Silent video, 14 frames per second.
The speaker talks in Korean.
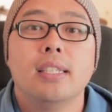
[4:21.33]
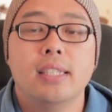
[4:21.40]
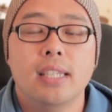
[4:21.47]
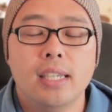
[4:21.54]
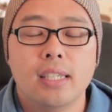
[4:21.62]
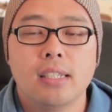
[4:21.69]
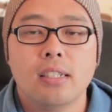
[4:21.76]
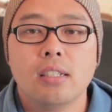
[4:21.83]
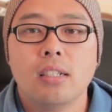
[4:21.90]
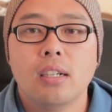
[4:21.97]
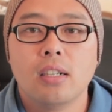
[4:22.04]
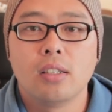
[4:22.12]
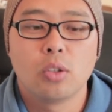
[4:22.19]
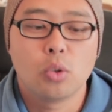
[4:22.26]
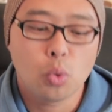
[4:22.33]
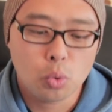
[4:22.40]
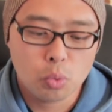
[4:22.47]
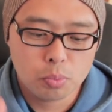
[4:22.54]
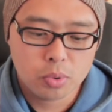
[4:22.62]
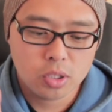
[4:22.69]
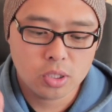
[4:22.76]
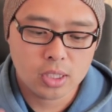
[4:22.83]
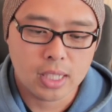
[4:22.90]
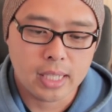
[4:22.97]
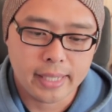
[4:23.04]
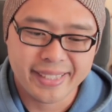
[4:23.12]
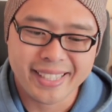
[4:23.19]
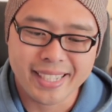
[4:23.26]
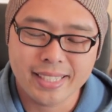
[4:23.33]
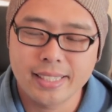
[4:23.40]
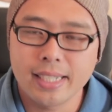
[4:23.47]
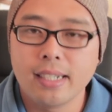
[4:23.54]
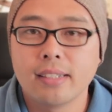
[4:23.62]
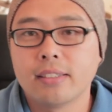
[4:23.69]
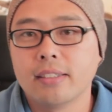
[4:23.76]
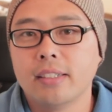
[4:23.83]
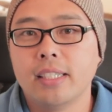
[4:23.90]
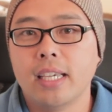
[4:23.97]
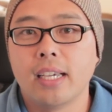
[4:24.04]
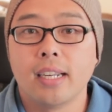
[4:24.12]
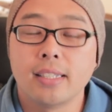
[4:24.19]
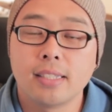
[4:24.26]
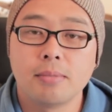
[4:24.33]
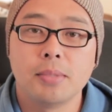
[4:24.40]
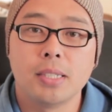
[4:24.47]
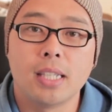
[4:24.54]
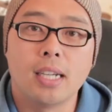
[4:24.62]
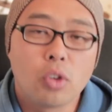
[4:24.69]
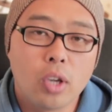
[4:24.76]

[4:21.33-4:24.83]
얘기를 똑부러지게 딱 잘라서 얘기를 했습니다.